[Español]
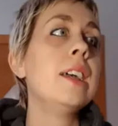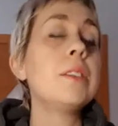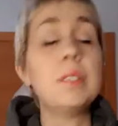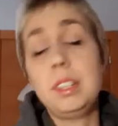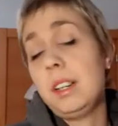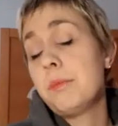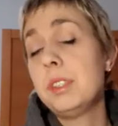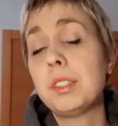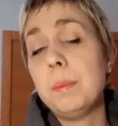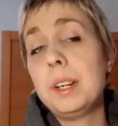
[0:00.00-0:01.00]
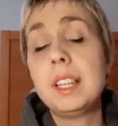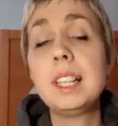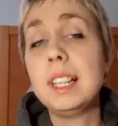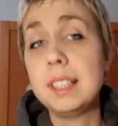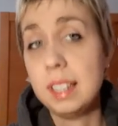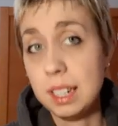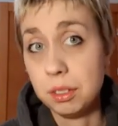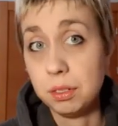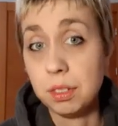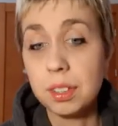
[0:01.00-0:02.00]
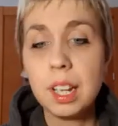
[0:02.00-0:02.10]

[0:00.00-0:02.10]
Y bueno, le ha vuelto a perder y le tiene el